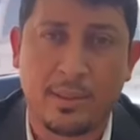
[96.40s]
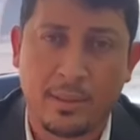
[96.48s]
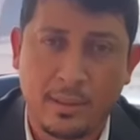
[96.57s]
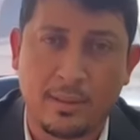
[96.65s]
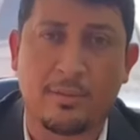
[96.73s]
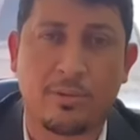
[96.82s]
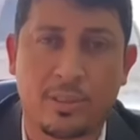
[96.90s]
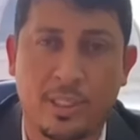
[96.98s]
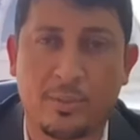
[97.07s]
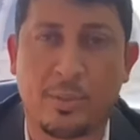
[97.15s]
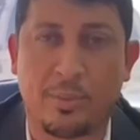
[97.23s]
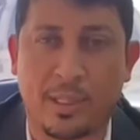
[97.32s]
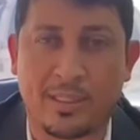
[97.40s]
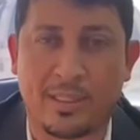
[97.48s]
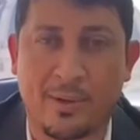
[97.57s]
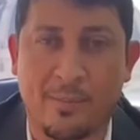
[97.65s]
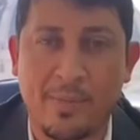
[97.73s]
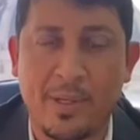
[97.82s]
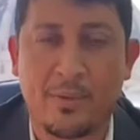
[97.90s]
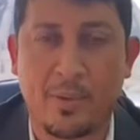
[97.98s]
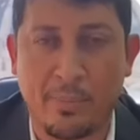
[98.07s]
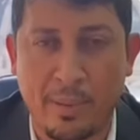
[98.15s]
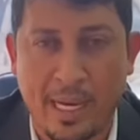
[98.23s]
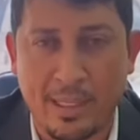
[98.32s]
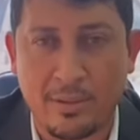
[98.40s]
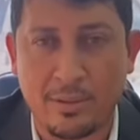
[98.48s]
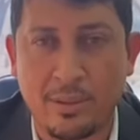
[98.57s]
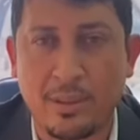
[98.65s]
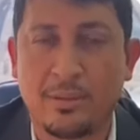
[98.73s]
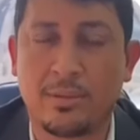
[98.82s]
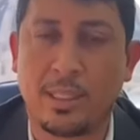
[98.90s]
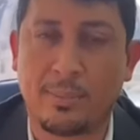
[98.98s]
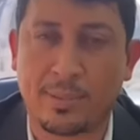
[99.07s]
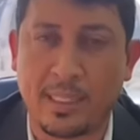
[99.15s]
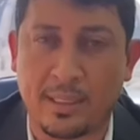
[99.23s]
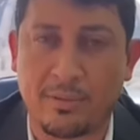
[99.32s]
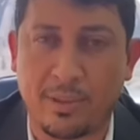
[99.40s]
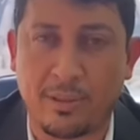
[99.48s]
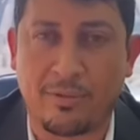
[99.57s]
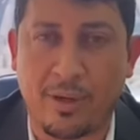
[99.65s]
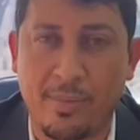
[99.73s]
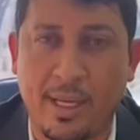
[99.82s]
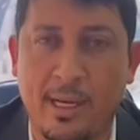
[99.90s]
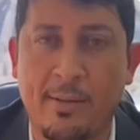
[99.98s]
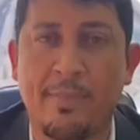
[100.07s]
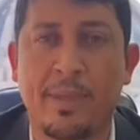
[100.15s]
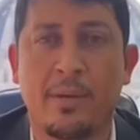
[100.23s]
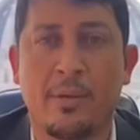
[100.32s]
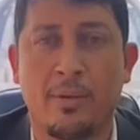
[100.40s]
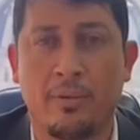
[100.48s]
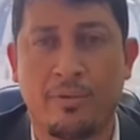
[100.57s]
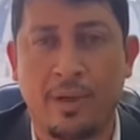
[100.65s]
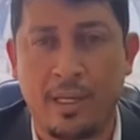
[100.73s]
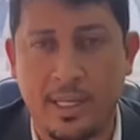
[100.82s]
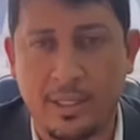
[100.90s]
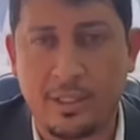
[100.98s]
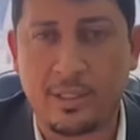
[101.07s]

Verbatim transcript: que são vocês, população. Um abraço do deputado Vando Família, um feliz